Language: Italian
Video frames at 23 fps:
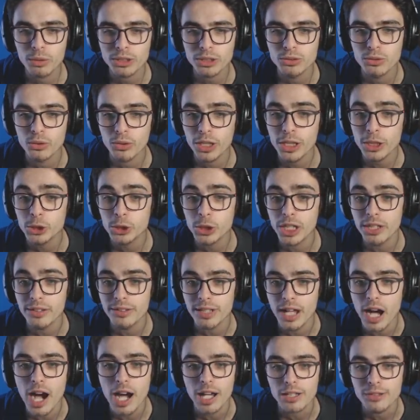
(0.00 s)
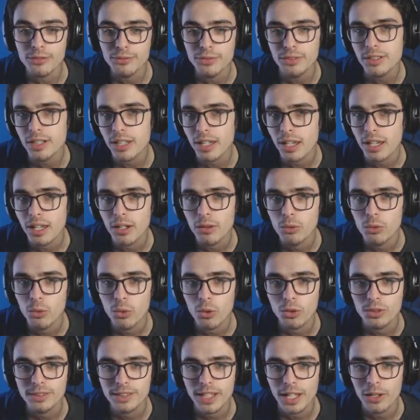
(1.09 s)
questo kitchen knife, che è un
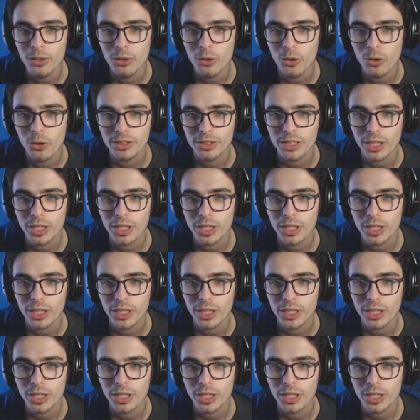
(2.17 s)
coltello